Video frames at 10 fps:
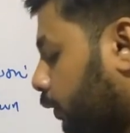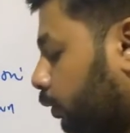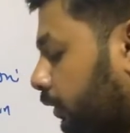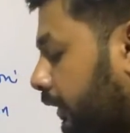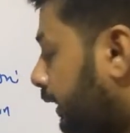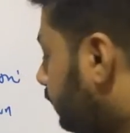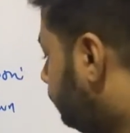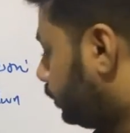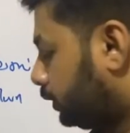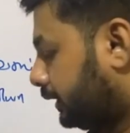கூட்டி
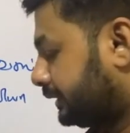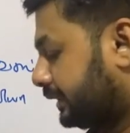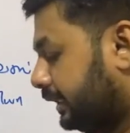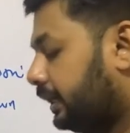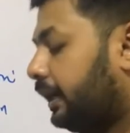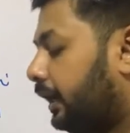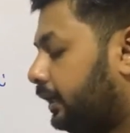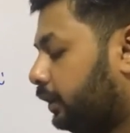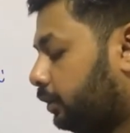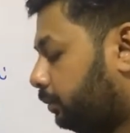போட்டால் சரியாக
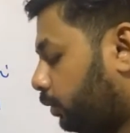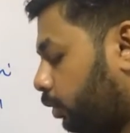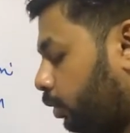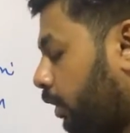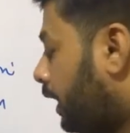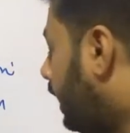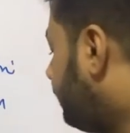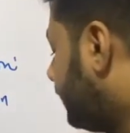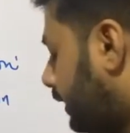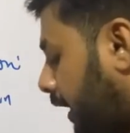இருக்க போகுது
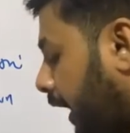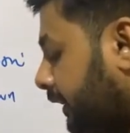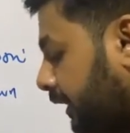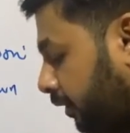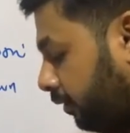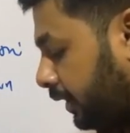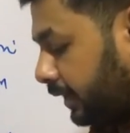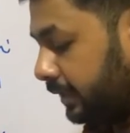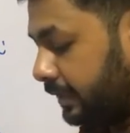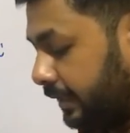இப்போ அந்த
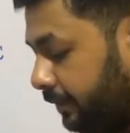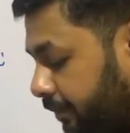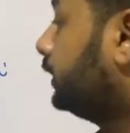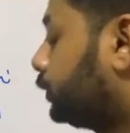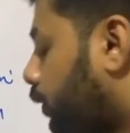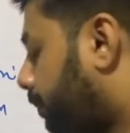வகையில் ஸோ